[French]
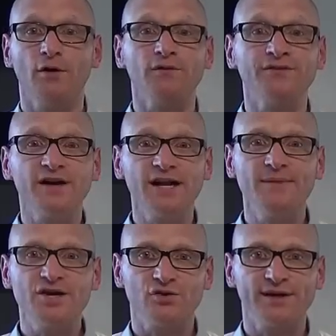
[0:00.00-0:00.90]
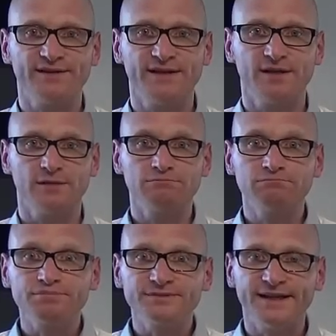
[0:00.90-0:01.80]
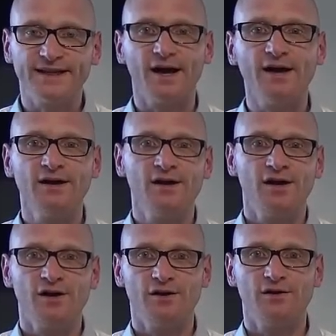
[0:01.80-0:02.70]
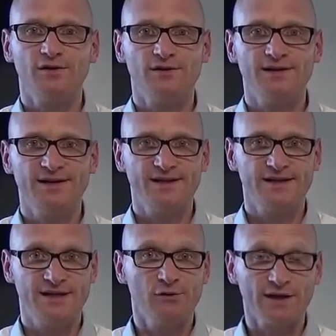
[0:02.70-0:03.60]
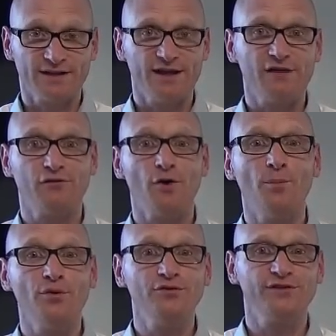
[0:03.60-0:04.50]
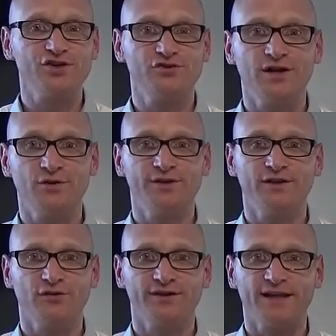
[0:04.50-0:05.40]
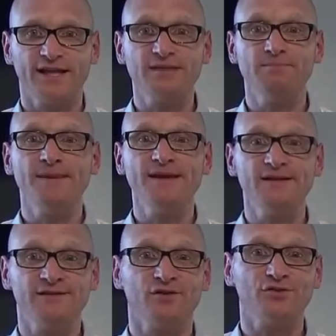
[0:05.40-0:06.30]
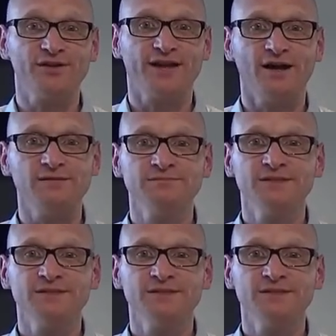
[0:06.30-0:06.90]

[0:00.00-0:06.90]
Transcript: Alors dans la majorité des cas, euh, les, locataires font un bon usage de la connexion Internet, mais dans d'autres cas,